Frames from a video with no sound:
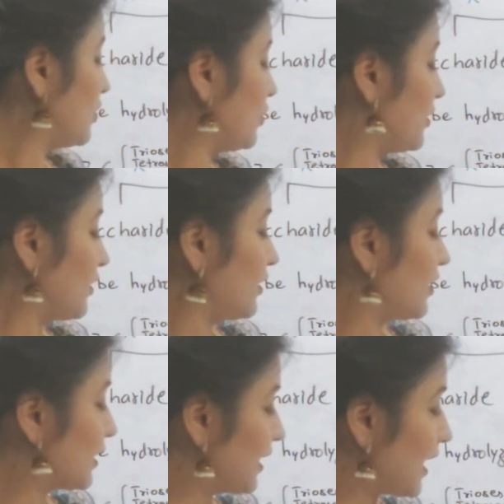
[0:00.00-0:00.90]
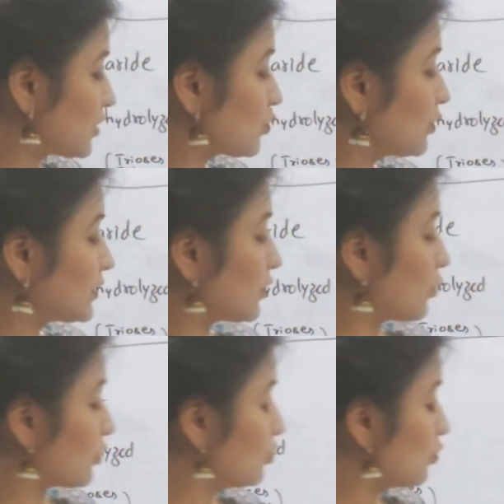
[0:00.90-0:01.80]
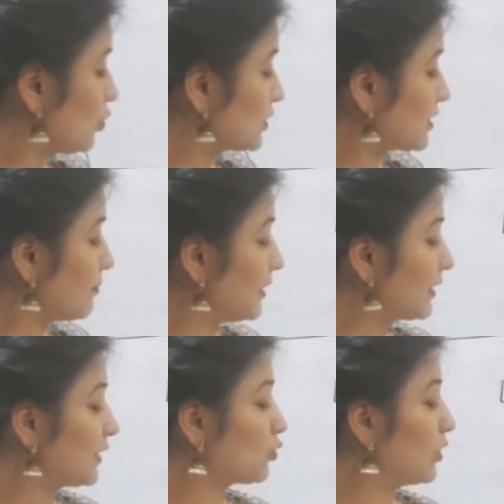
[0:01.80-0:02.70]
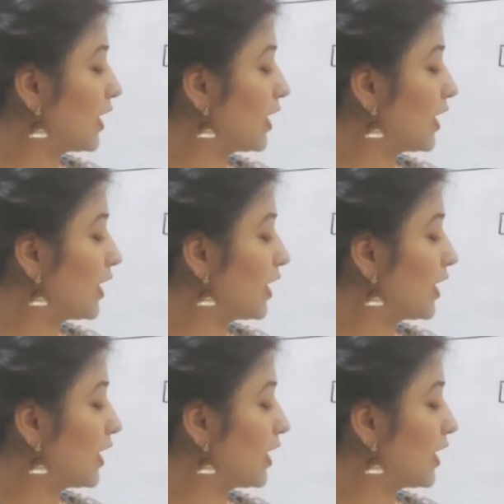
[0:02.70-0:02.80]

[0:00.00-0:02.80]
और ग्लैक्टोज uh, और ग्लूकोज जब मिलते हैं तो